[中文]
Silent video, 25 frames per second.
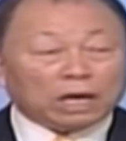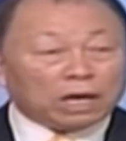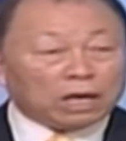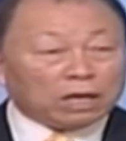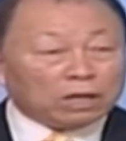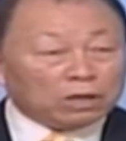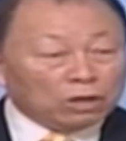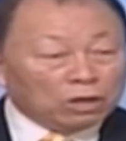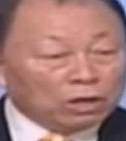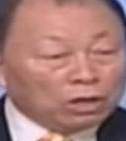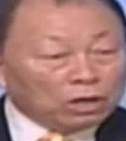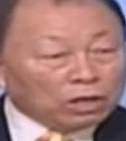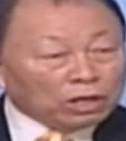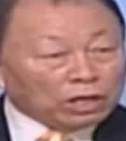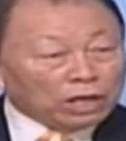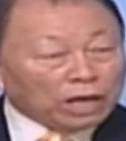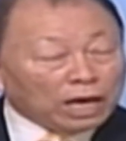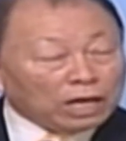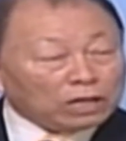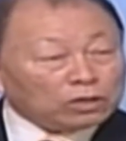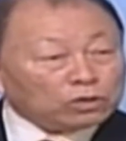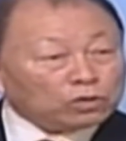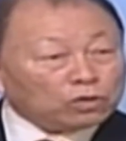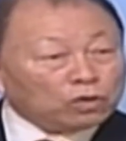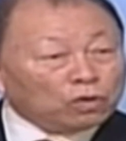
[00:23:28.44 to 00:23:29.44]
我们身
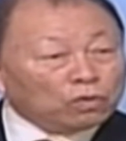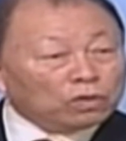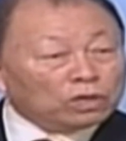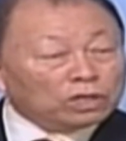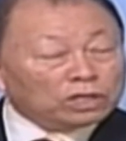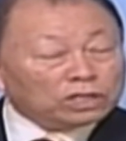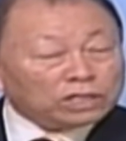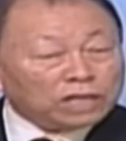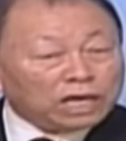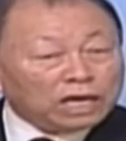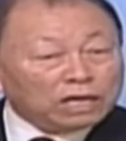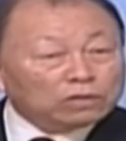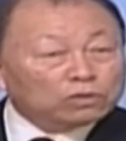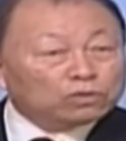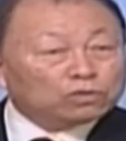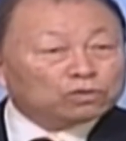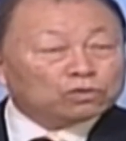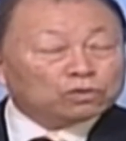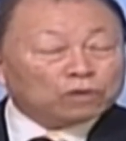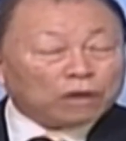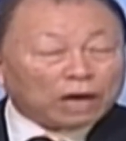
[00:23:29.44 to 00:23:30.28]
边有找理由